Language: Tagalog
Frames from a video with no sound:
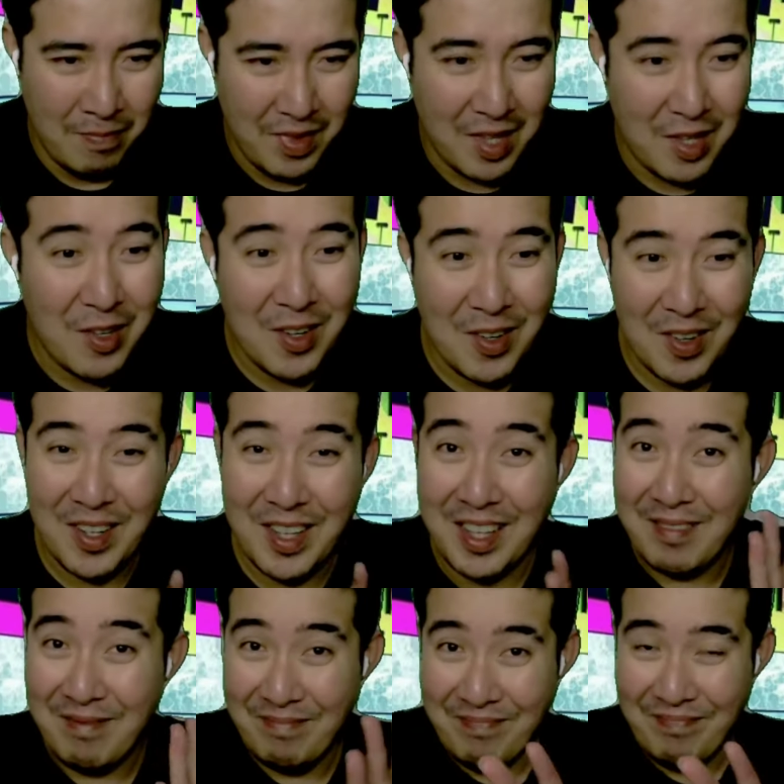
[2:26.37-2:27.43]
You know.
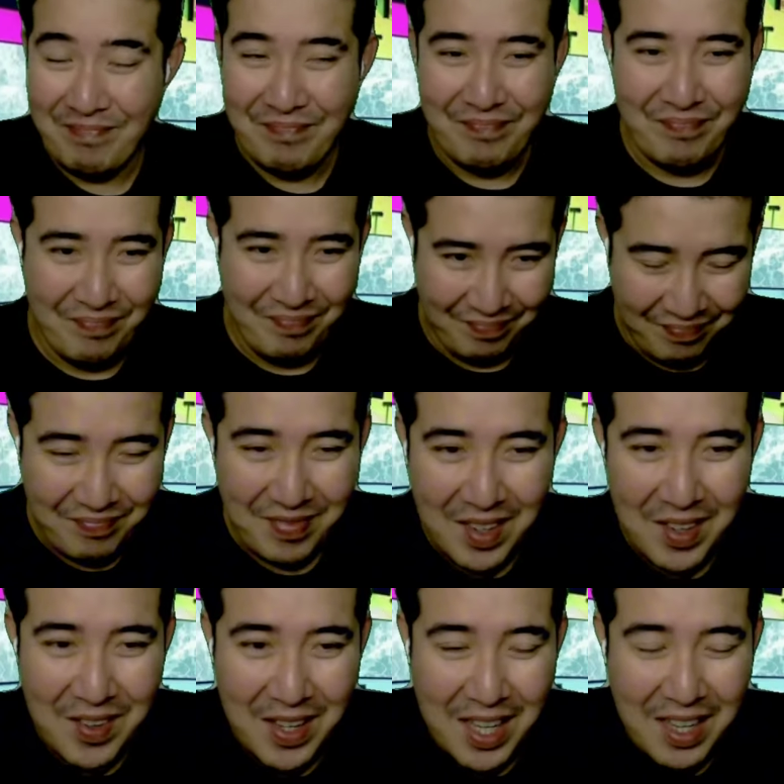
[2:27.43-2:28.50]

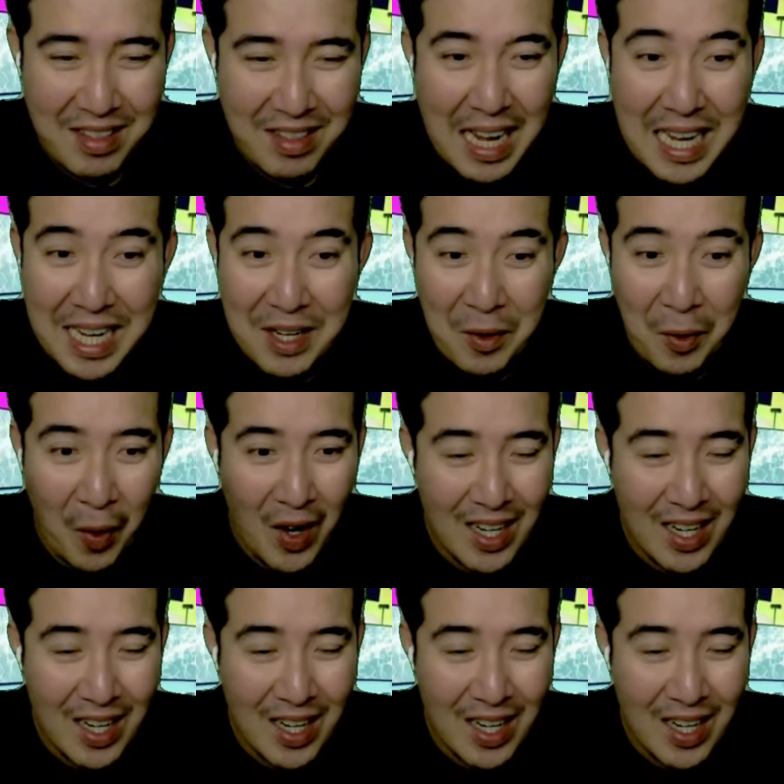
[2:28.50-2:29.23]
Okay, talino.